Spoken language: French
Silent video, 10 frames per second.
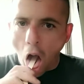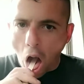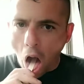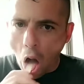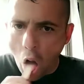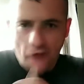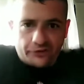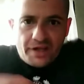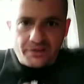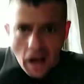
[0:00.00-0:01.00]
Ouais, je
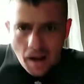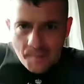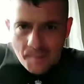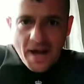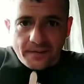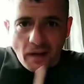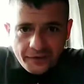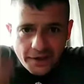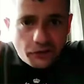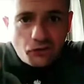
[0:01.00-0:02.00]
dis, ta mère, ça
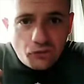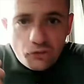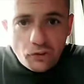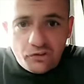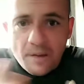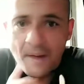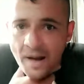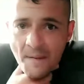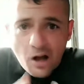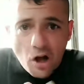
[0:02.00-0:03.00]
nique, j'ai mal à
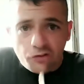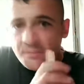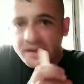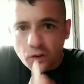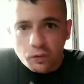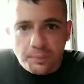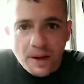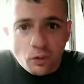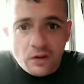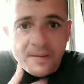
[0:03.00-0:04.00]
ma gorge, tu mets des coups de
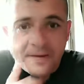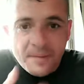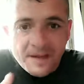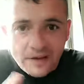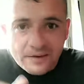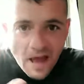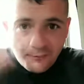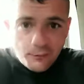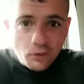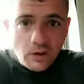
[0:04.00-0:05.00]
bâton dans mes amygdales, t'es un
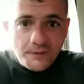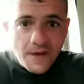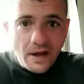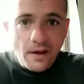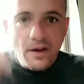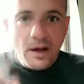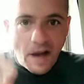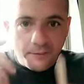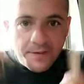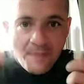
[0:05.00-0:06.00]
fou, toi, frère.
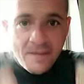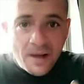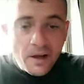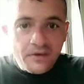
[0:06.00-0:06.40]
La vie de ma mère, je l'ai